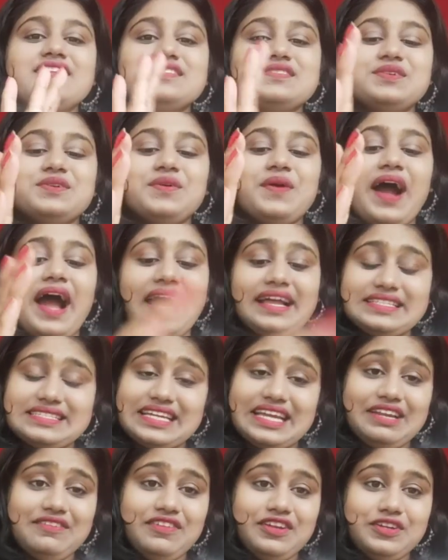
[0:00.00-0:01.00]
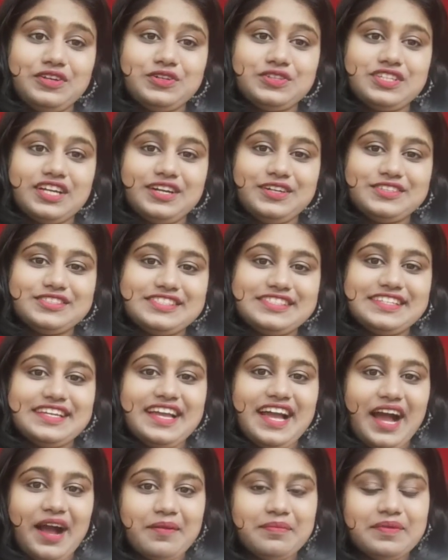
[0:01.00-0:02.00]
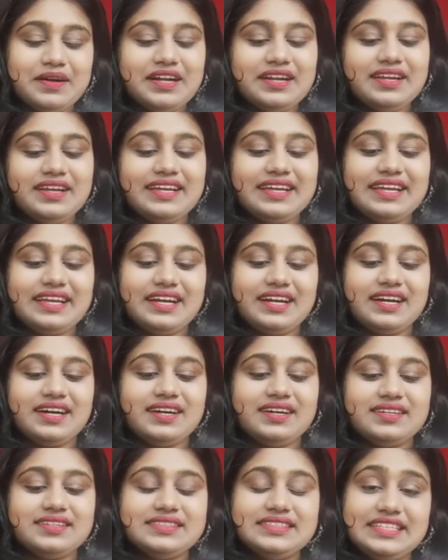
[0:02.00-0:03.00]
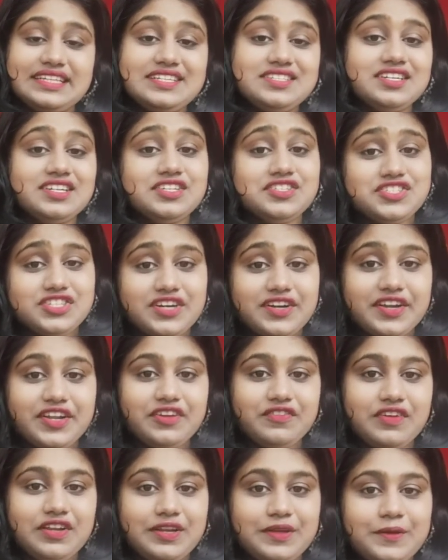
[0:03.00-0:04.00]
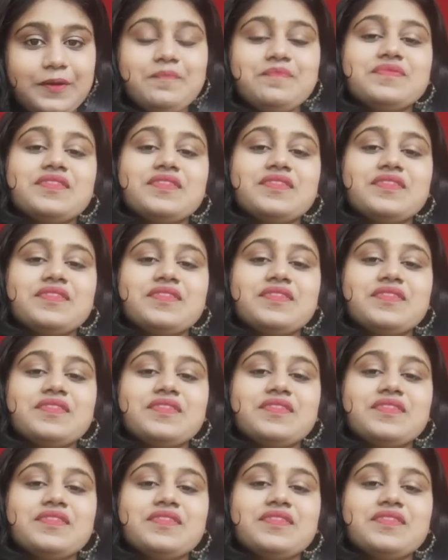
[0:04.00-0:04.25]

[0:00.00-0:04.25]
সো আজকের ভিডিওটা হচ্ছে আমার নিট জার্নির ভিডিও